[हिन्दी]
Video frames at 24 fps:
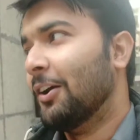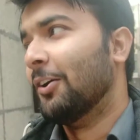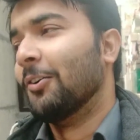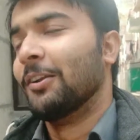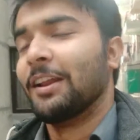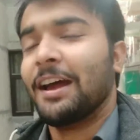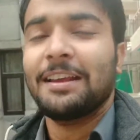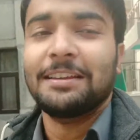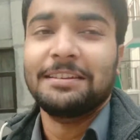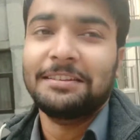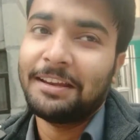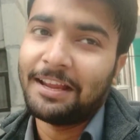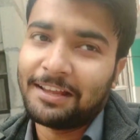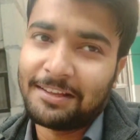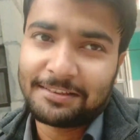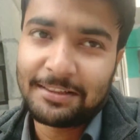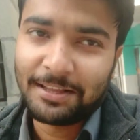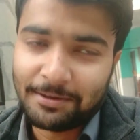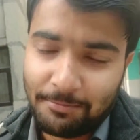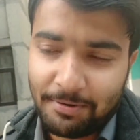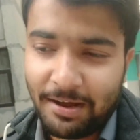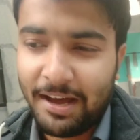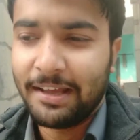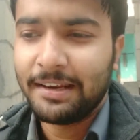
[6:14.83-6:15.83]
और आज
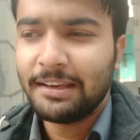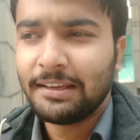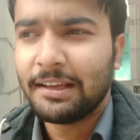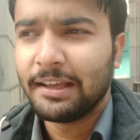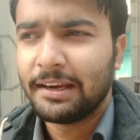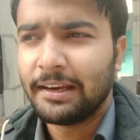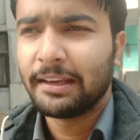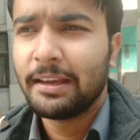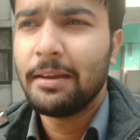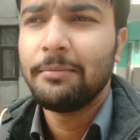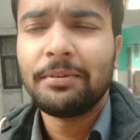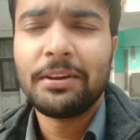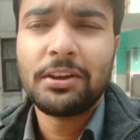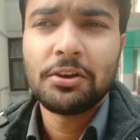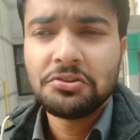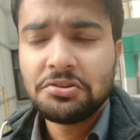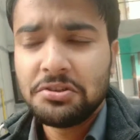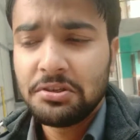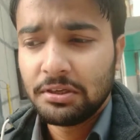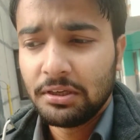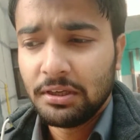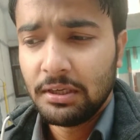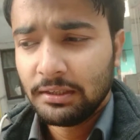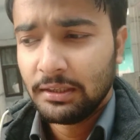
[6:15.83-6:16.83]
नाश्ता बाहर ही करेंगे
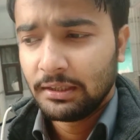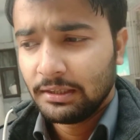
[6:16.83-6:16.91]
बिकॉज